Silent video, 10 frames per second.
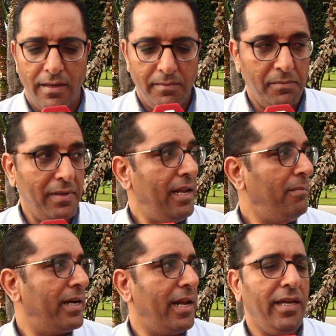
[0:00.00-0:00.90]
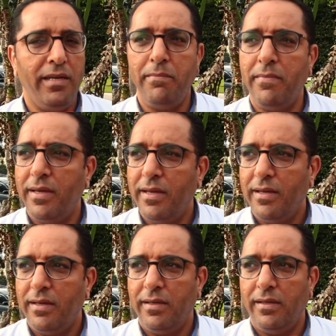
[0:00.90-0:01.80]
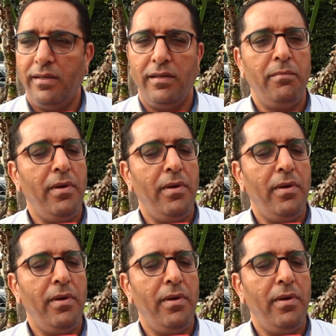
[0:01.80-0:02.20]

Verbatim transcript: بسم الله الرحمن الرحيم آه،